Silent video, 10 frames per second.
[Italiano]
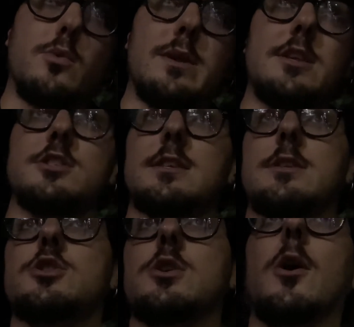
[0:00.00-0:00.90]

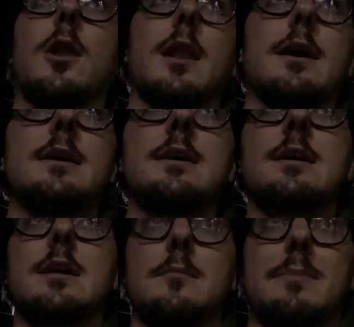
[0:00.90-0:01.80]
15-16 gol.
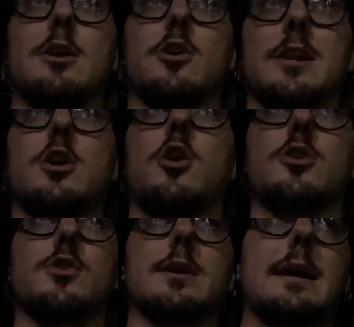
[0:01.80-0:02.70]
Però
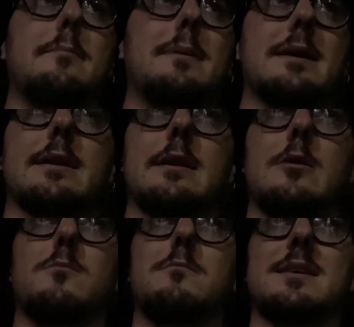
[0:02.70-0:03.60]
ricordo che per
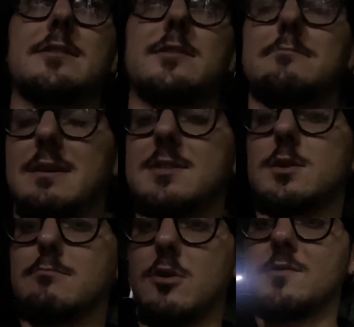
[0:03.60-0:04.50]
un mese e mezzo
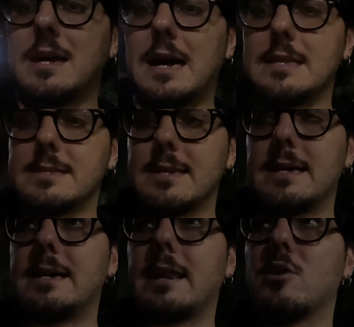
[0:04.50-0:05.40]

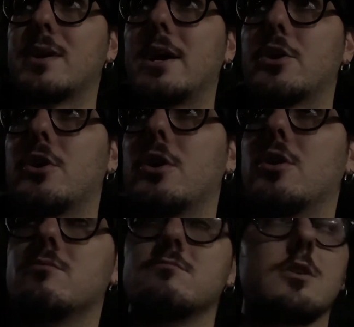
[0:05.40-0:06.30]
abbondante
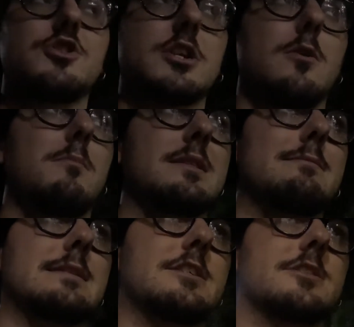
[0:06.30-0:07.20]
Lautaro non c'è
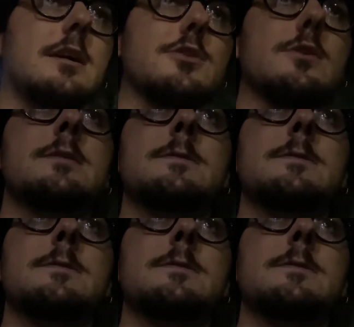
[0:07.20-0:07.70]
completamente stato.